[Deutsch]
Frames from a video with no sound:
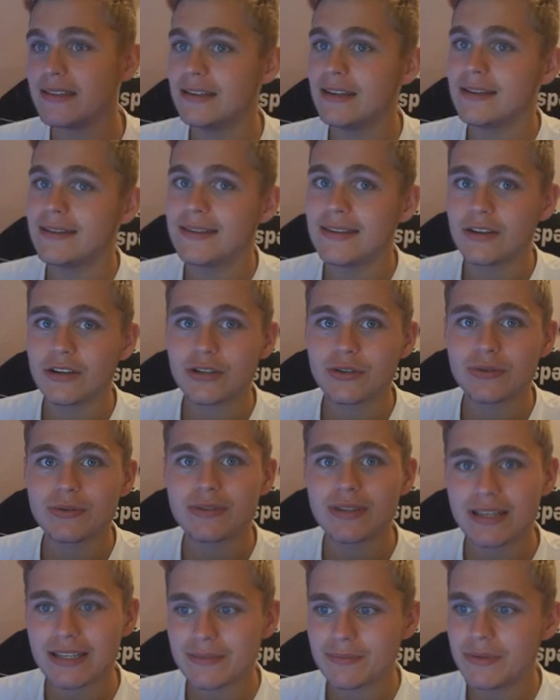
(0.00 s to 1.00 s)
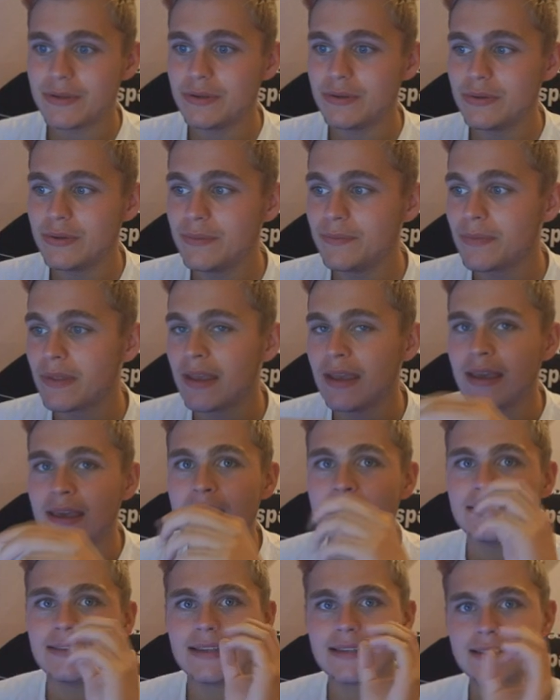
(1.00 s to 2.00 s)
seht jetzt hier auch schon das Menü.
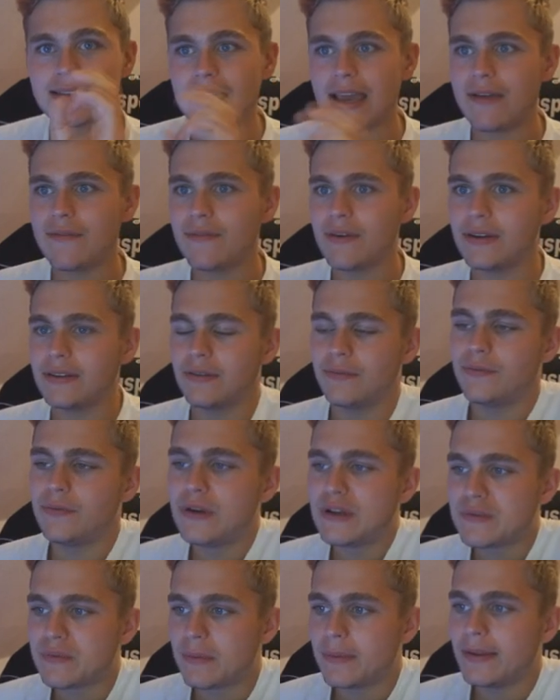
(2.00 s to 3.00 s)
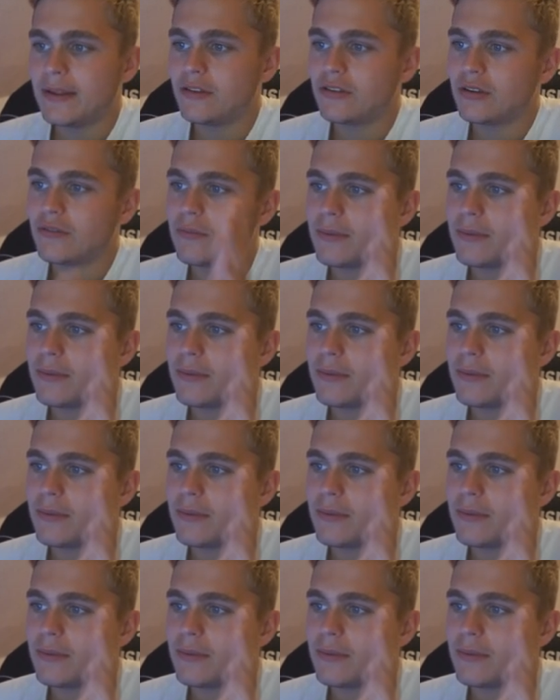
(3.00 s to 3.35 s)
Das ist einfach ein Fußballmanager,